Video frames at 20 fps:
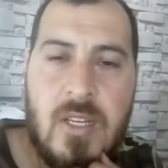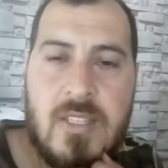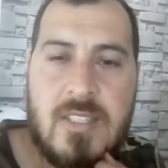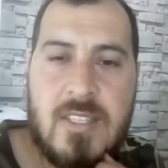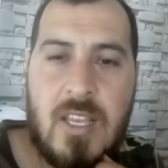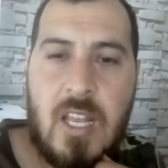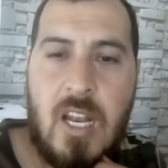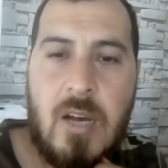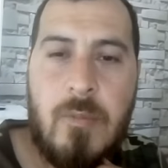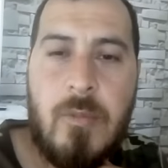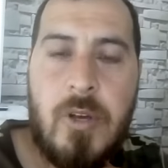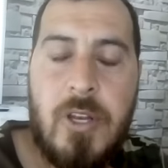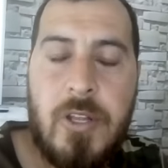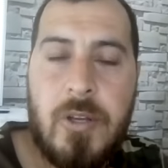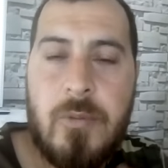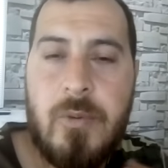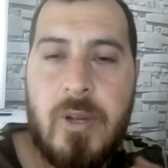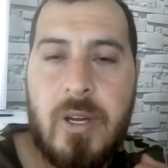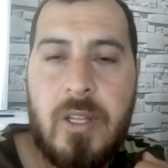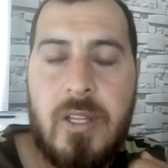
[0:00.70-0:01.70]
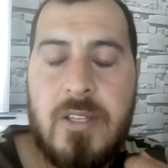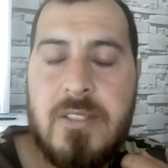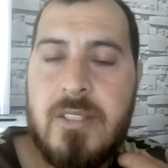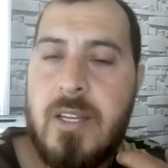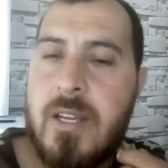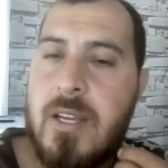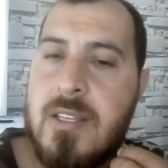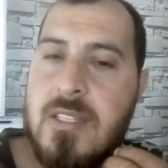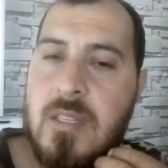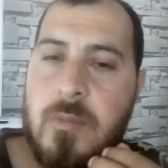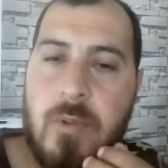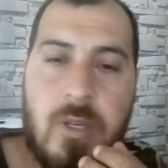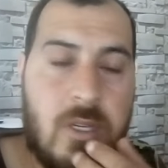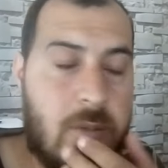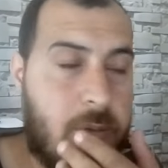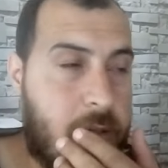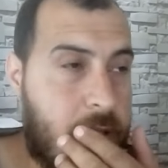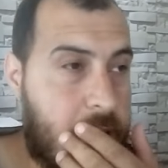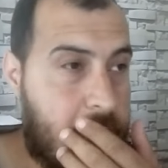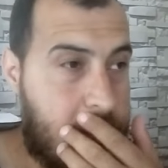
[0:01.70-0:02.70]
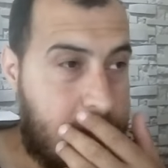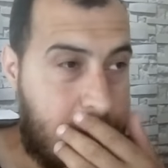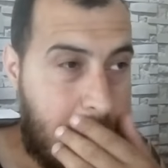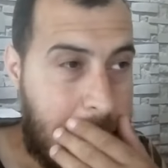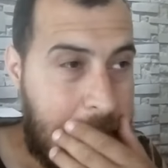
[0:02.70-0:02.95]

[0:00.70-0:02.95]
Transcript: Selam Aleyküm arkadaşlar herkese merhabalar.